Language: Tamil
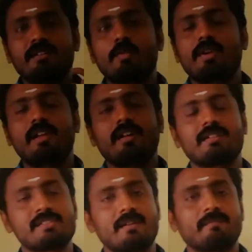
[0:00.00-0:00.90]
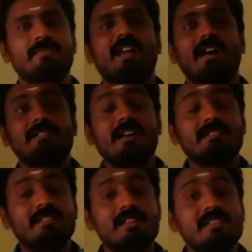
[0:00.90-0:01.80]
குட்டையாக இருந்துச்சான் அதுதான்
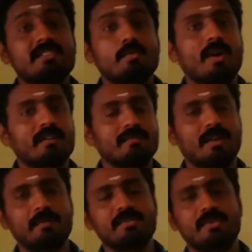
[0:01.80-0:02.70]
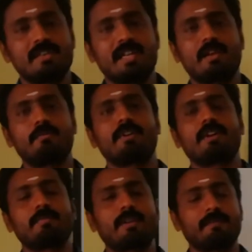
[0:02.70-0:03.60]
த்ரீ இஸ்ட் ஒன் அப்படின்னு சொல்லி டெரைவ்
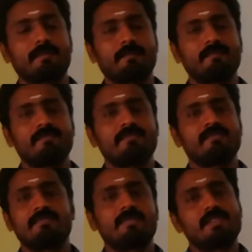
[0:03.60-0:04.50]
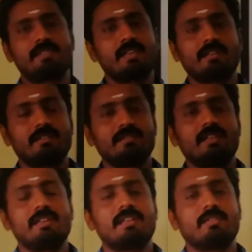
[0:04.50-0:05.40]
பண்ணுறாப்புல சரியா
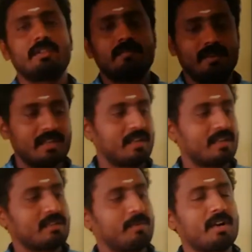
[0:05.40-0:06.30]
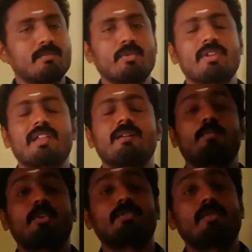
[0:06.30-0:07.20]
இது வந்து வெளியிலேருந்து பார்க்கும்போது அதான்
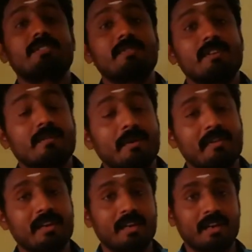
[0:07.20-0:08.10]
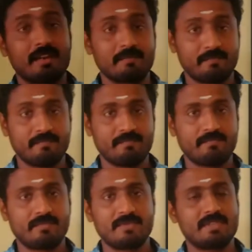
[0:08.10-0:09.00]
புறத்தோற்ற விகிதம் அப்படிங்கிறாங்க
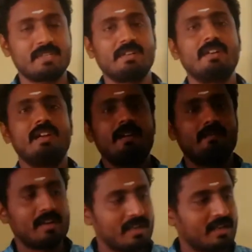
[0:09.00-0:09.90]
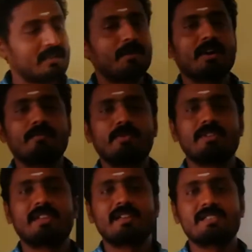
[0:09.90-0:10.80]
சரியா வெளியிலேருந்து பார்க்கும்போது
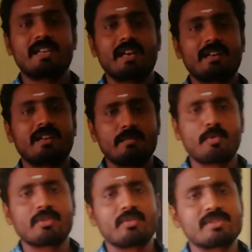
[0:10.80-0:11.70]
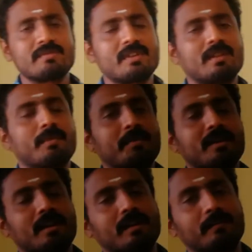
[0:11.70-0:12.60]
தெரிஞ்ச கேரக்டருக்கு புறத்தோற்ற விகிதம்
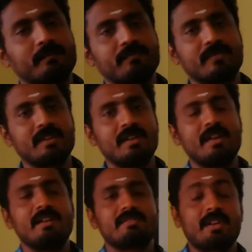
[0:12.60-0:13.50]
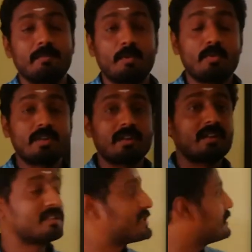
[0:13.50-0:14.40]
அப்படின்றாங்க சரி அப்போ உள்ளுக்கு
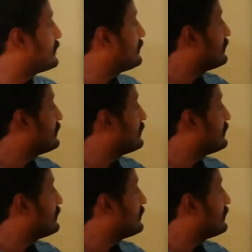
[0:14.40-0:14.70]
இருக்கிற ஜீனு